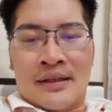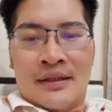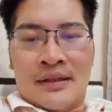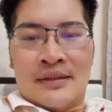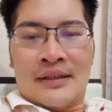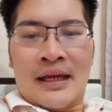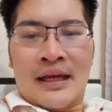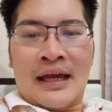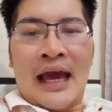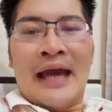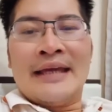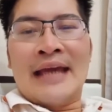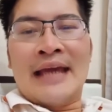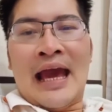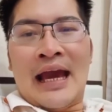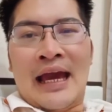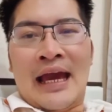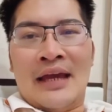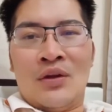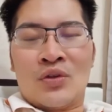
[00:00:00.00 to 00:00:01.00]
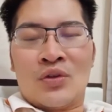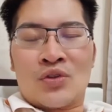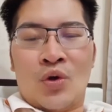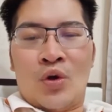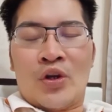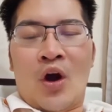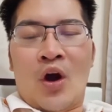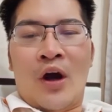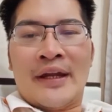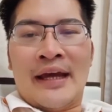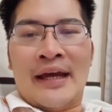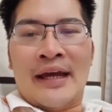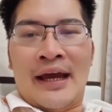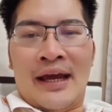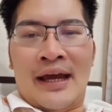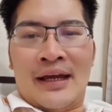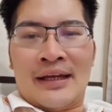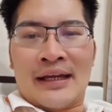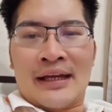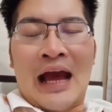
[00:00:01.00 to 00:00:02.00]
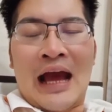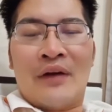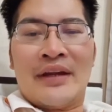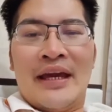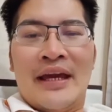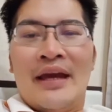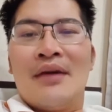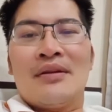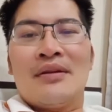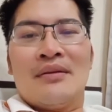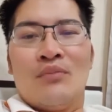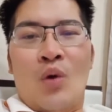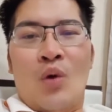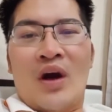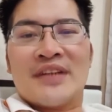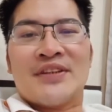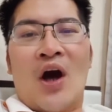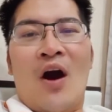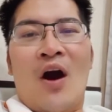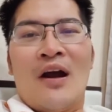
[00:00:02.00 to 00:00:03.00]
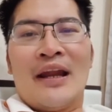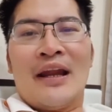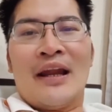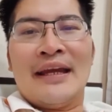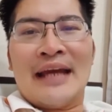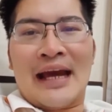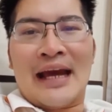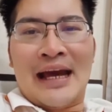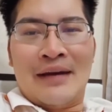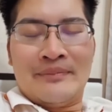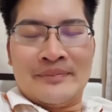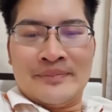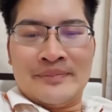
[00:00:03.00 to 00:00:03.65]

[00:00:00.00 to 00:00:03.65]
ถ้าใครอยากให้ลุงตู่โดนนะฮะคราวนี้บวกสองเลยนะครับ